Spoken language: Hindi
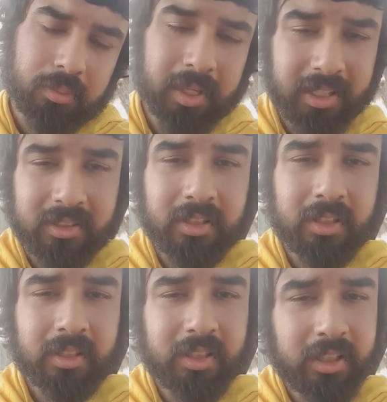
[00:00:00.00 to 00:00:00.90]

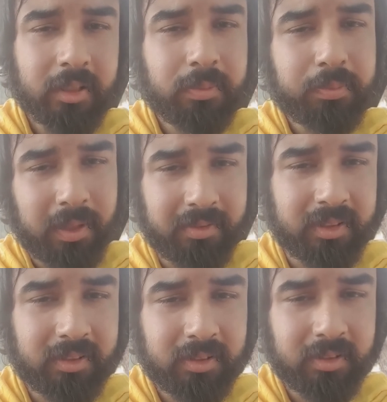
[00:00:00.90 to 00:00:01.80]
महेंद्र गिरी
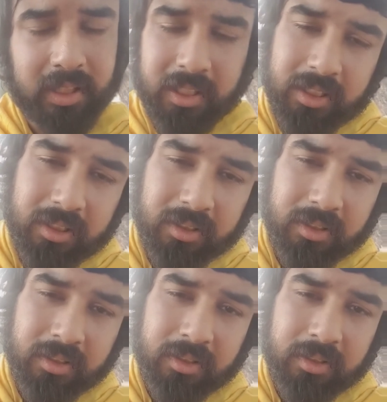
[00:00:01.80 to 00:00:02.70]
पर्वत यानी
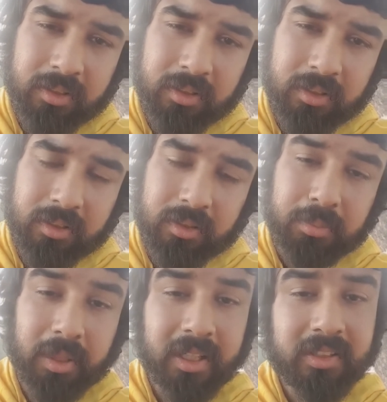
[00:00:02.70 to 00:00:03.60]

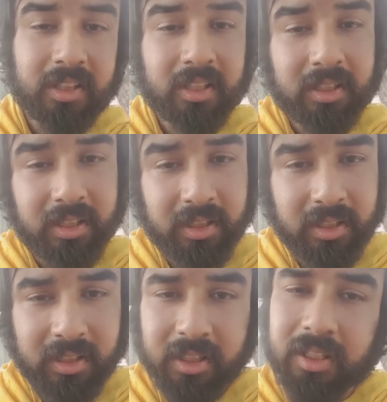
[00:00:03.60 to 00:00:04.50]
महेंद्र गिरी
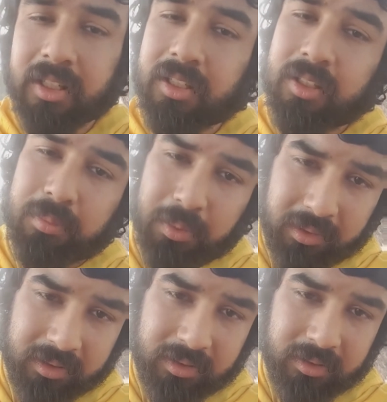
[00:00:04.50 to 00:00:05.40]
गिरी यानी
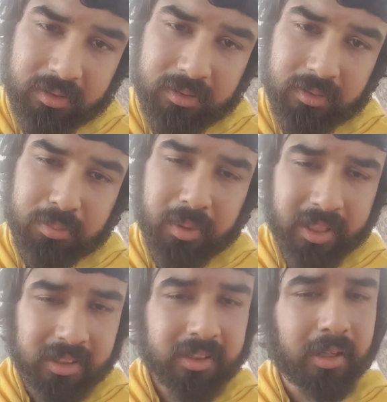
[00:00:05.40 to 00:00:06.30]
पर्वत
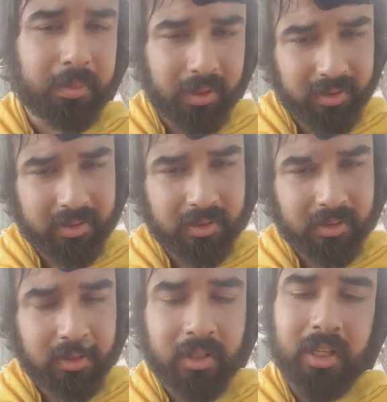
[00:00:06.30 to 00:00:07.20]
महेंद्र पर्वत
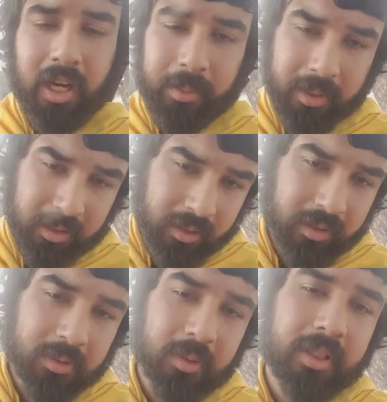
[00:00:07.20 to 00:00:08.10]

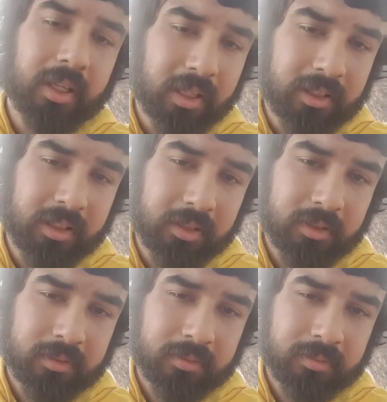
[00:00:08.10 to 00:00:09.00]
अमरकंठ को ही कहते
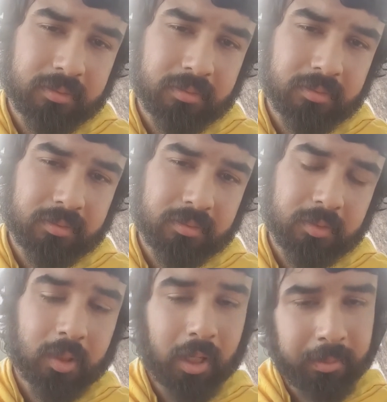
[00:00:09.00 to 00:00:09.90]

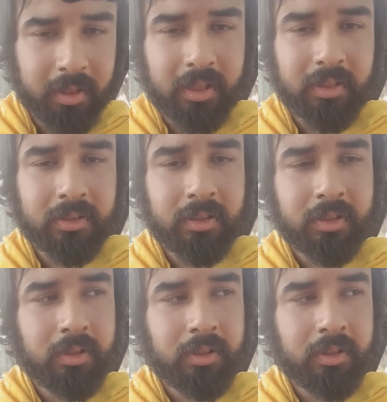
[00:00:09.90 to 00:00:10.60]
हैं तो अमरकंठ